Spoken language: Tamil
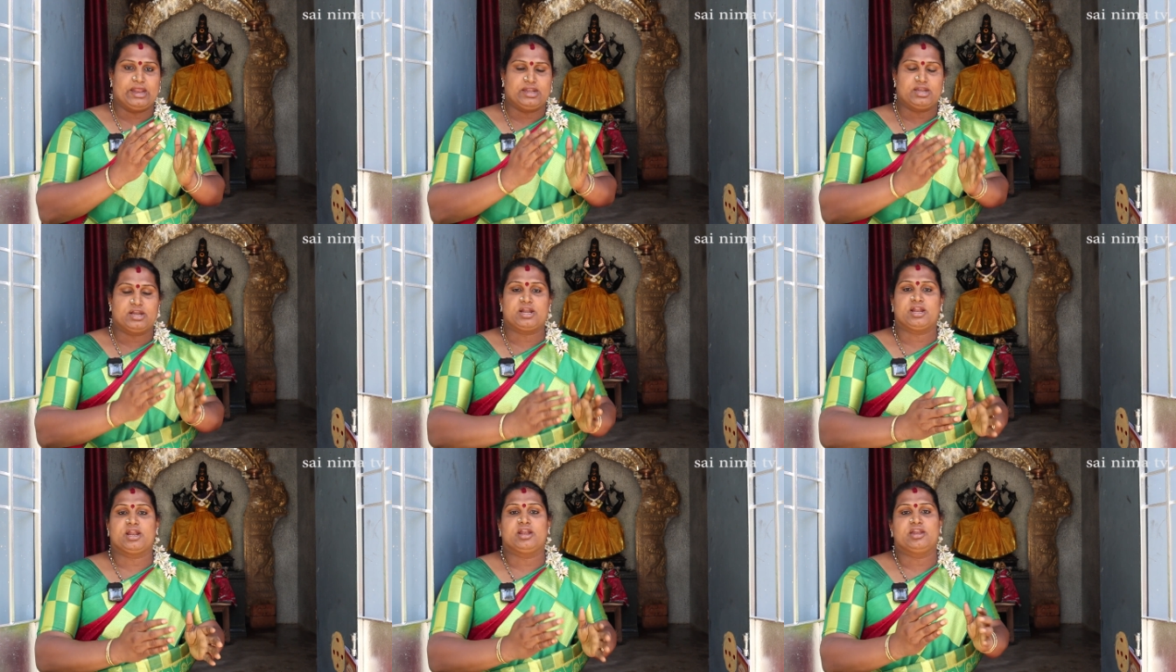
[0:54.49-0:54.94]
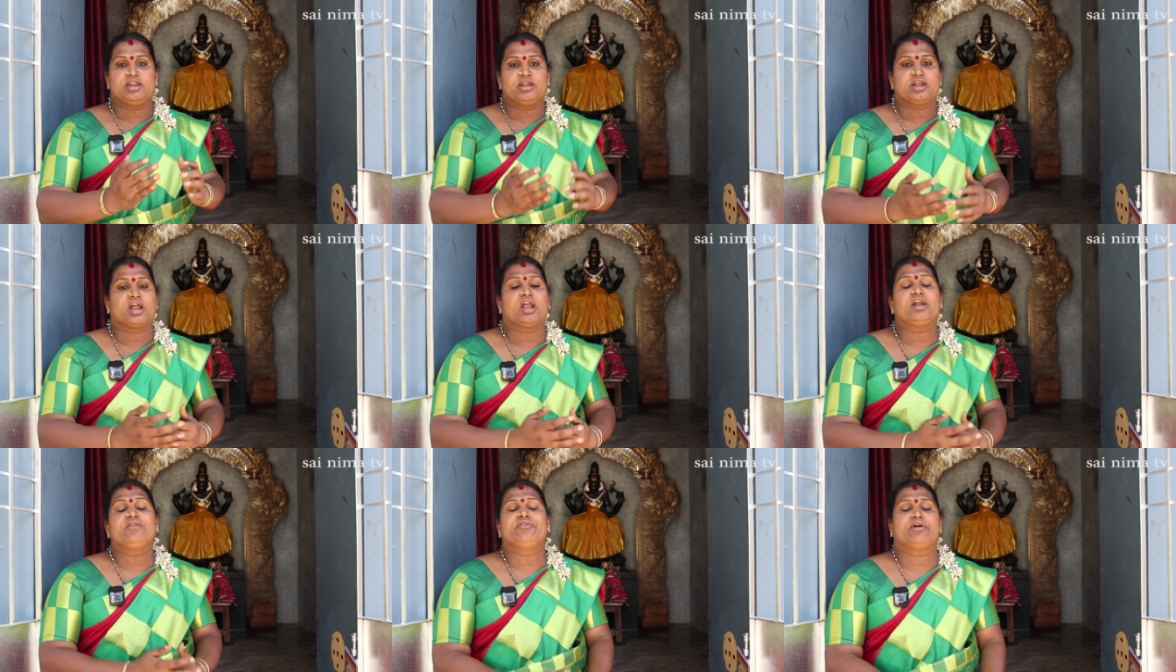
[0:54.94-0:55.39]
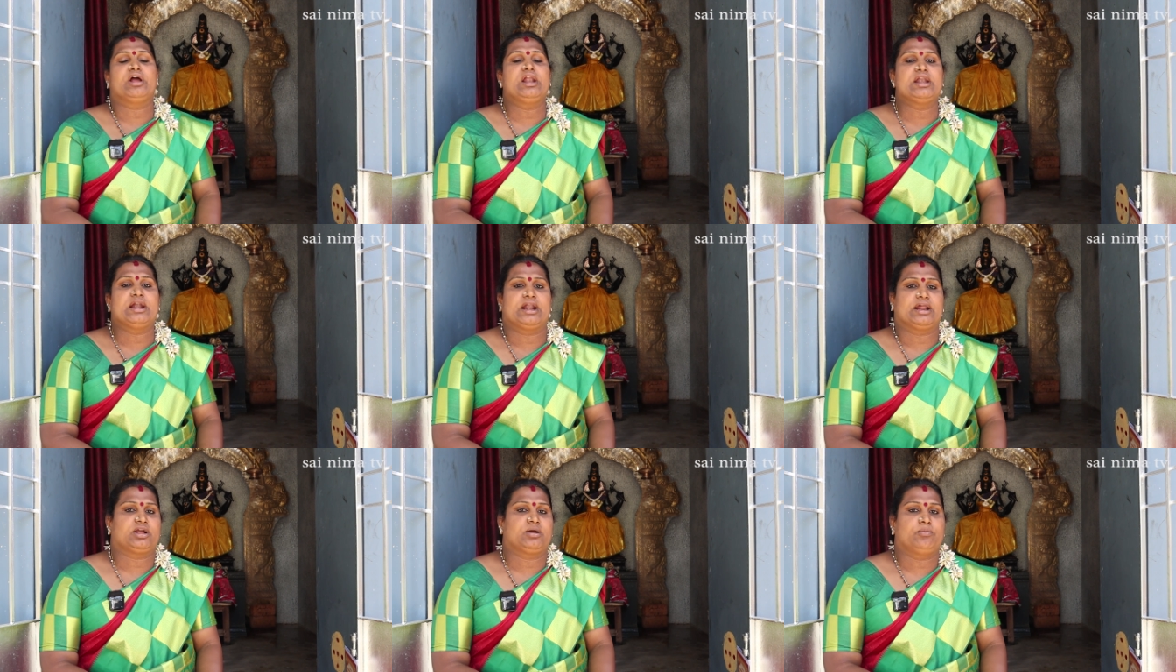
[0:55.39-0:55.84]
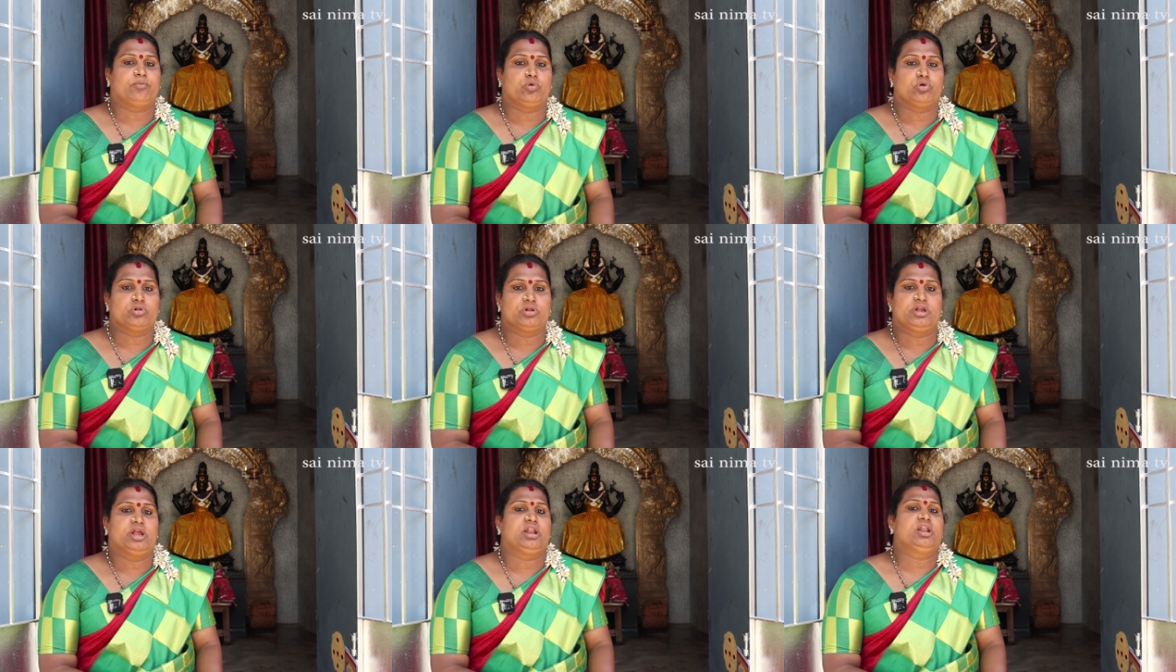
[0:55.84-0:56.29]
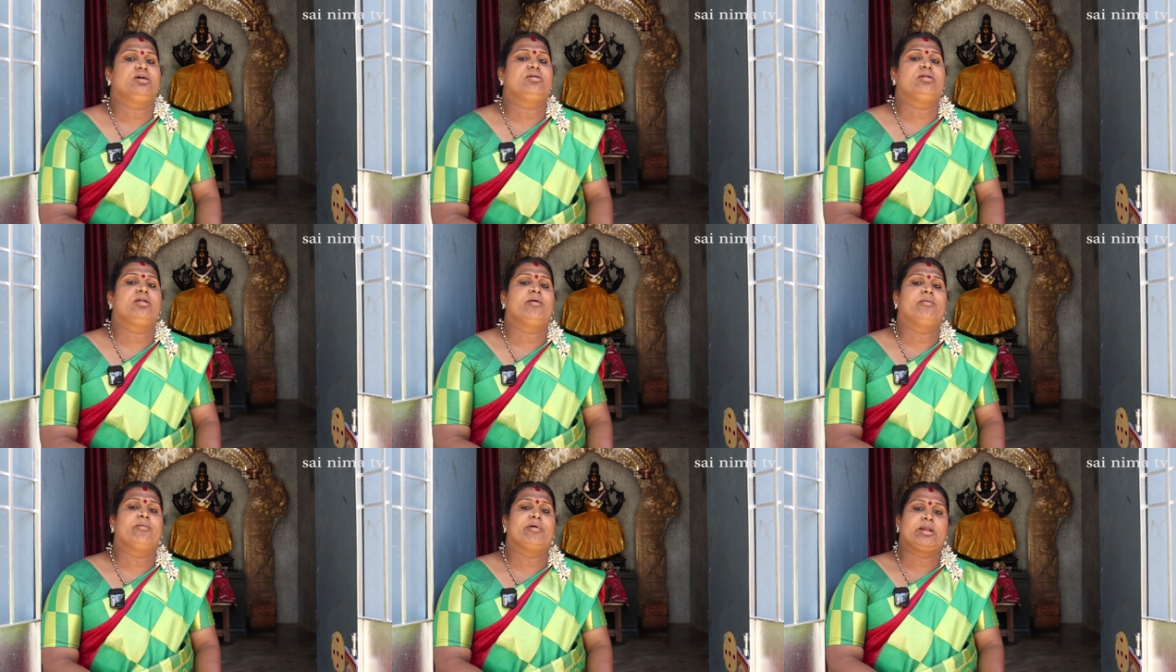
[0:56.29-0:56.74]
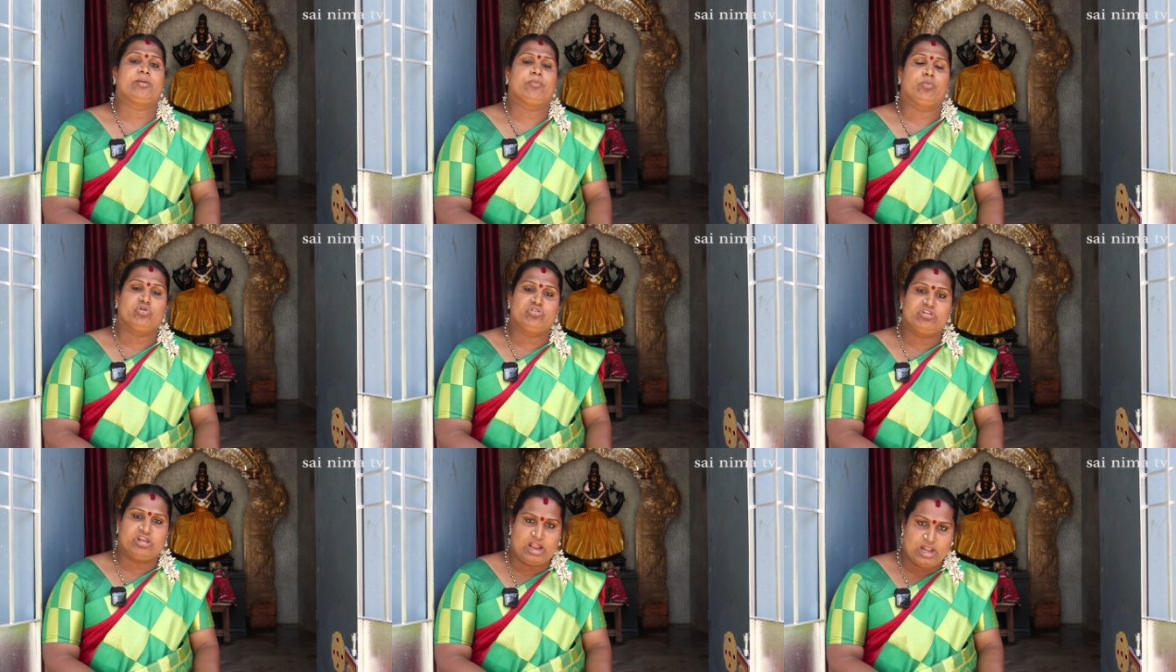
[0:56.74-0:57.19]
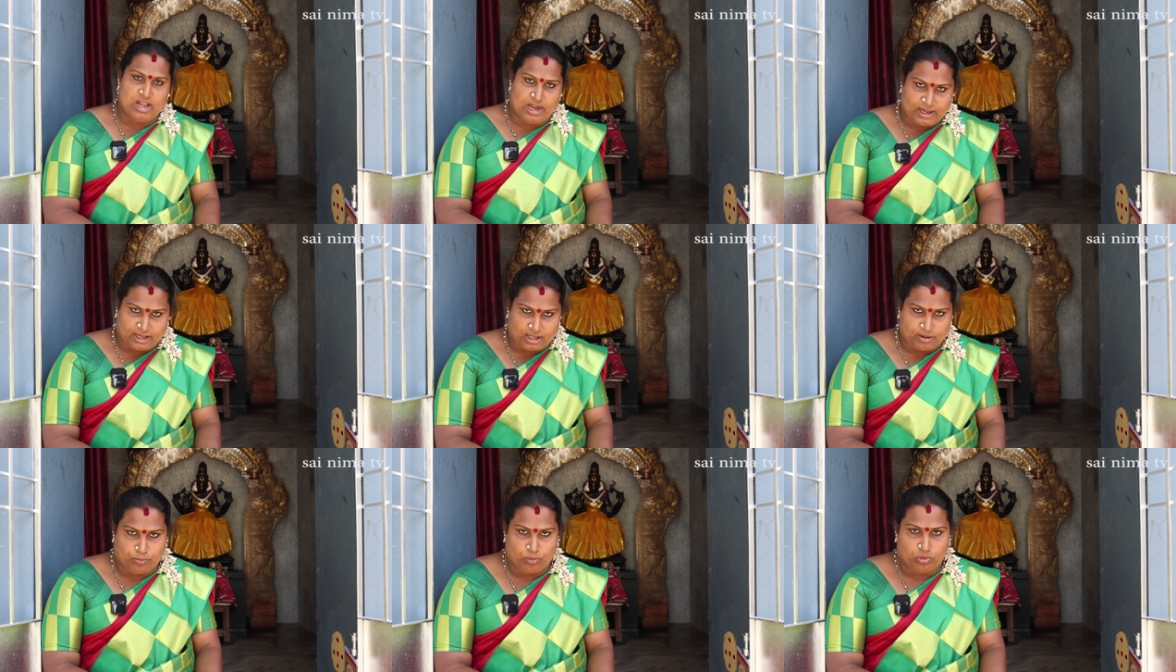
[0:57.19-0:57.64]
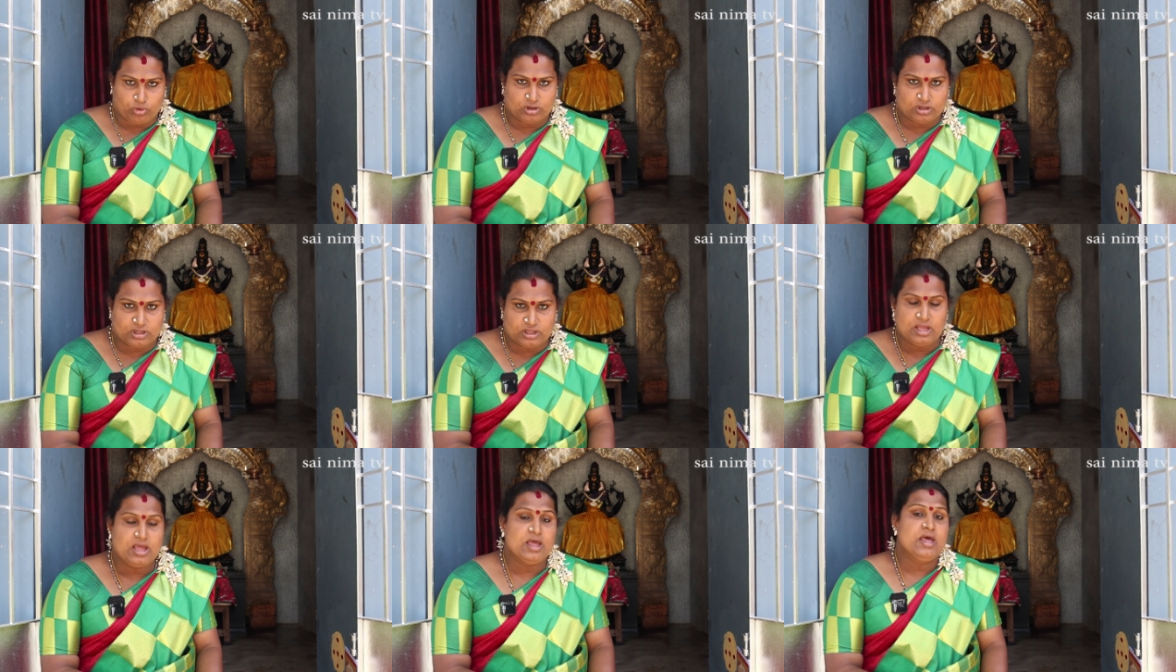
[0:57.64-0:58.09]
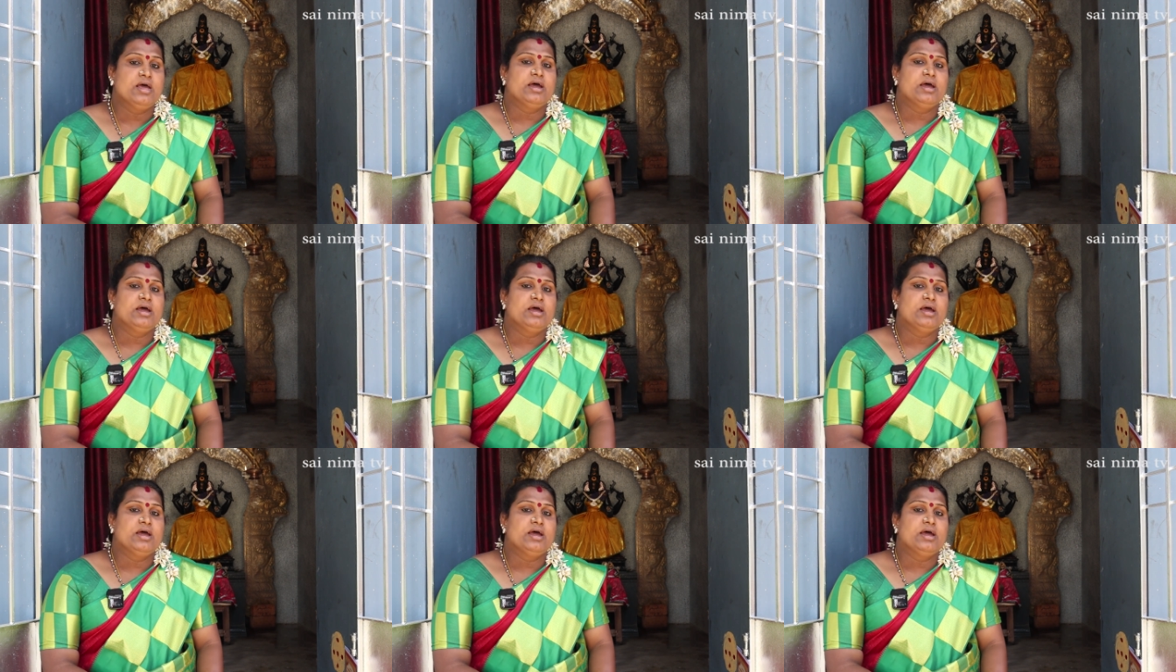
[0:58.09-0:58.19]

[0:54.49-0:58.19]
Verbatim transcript: என்னென்ன நிகழ்வுகள் நடக்க போகுது என்னென்ன பூஜைகள் நடக்க போகுது